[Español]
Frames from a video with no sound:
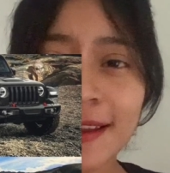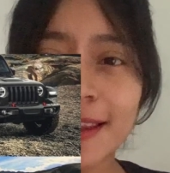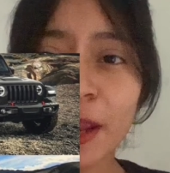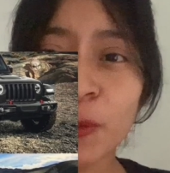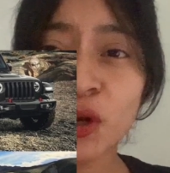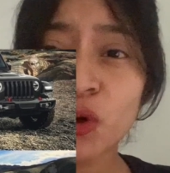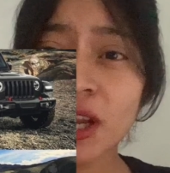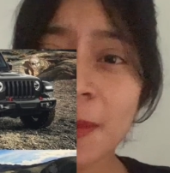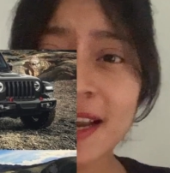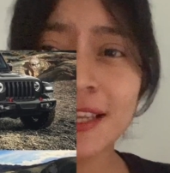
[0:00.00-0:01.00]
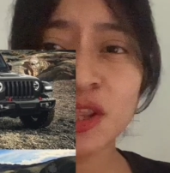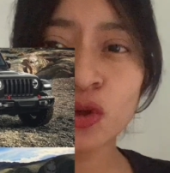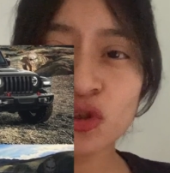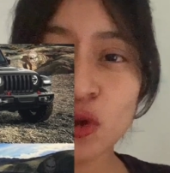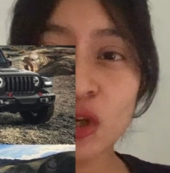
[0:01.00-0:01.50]
Qué bueno que
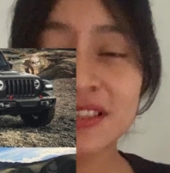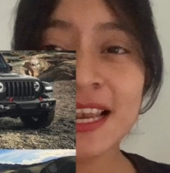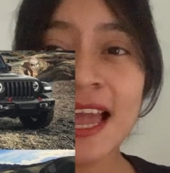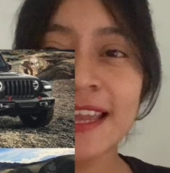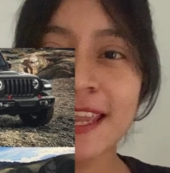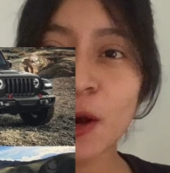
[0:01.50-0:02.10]
Marquitos Toy se la haya